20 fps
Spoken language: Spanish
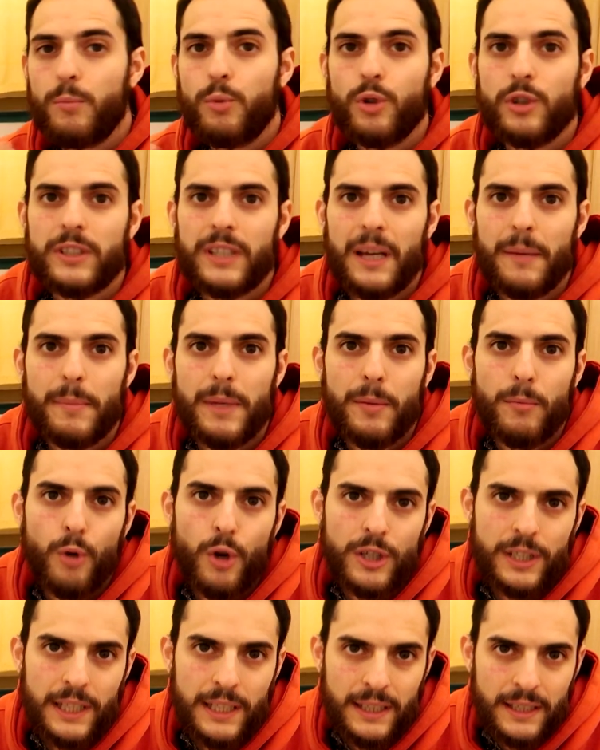pues también
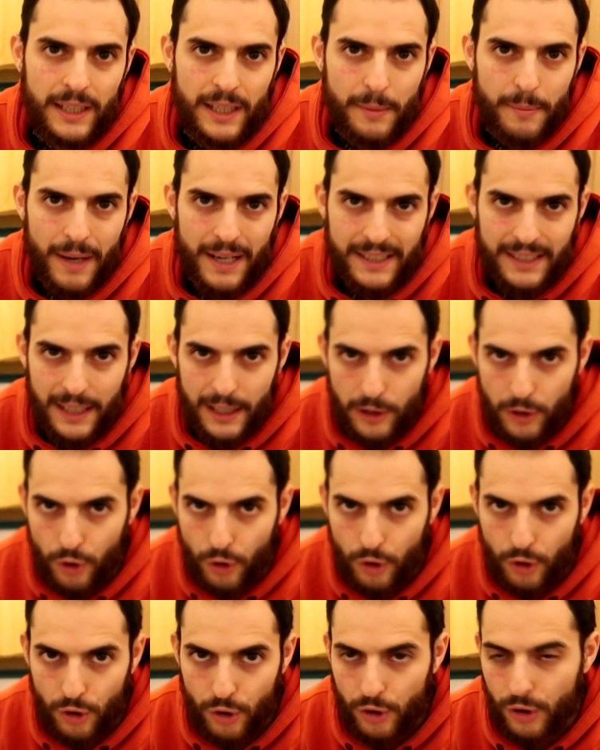voy a sentir más el
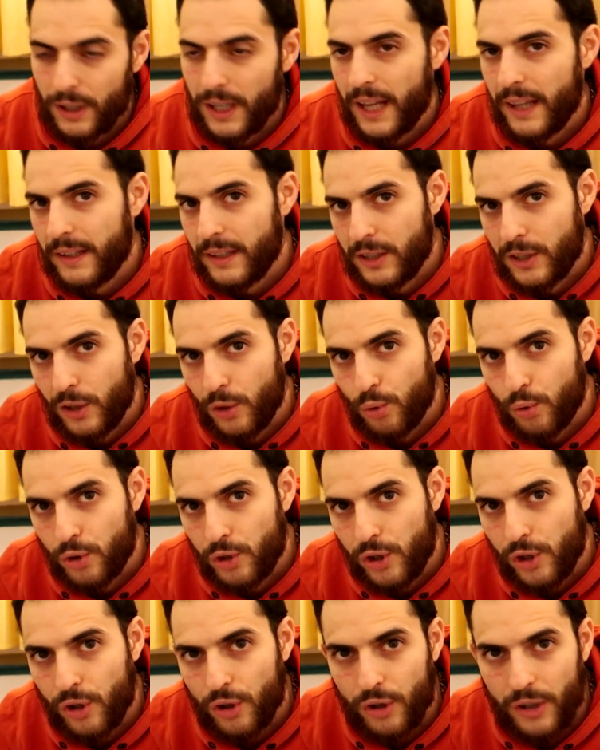dolor, la
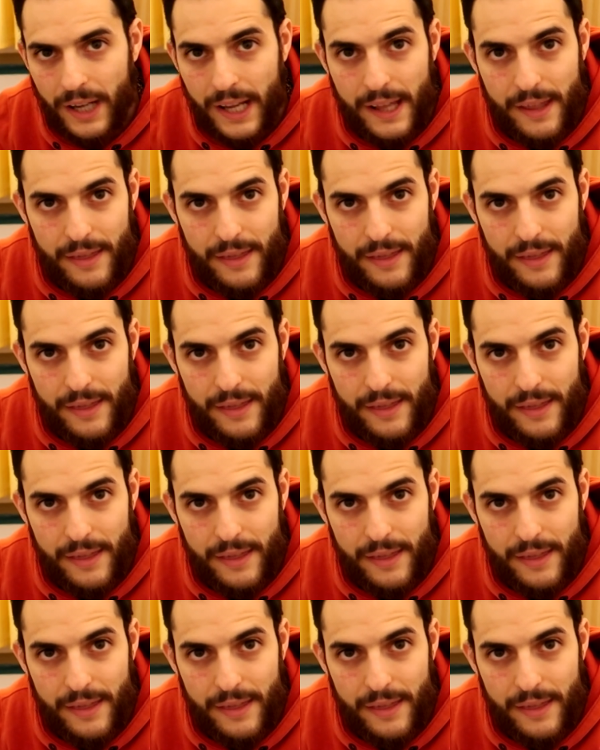desilusión,